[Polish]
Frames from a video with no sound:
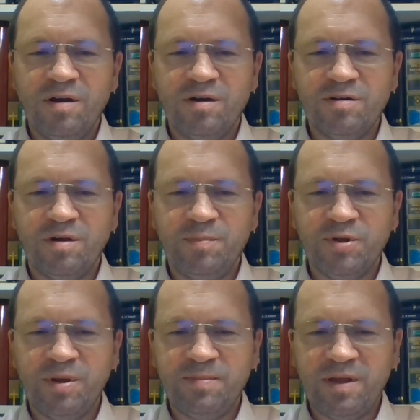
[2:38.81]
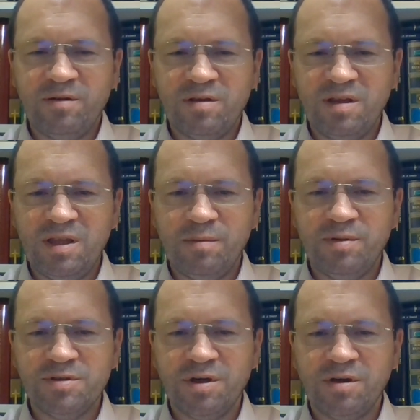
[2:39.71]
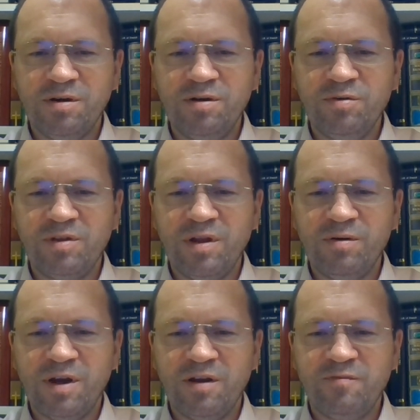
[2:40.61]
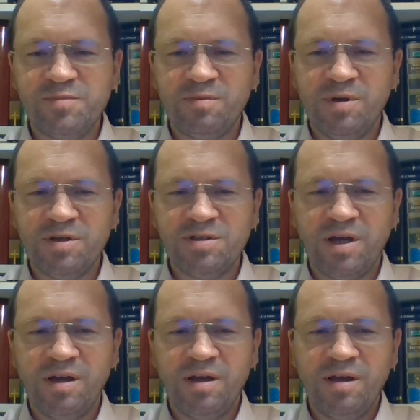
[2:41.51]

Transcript: kto podeptał Syna Bożego i uznał krew przymierza,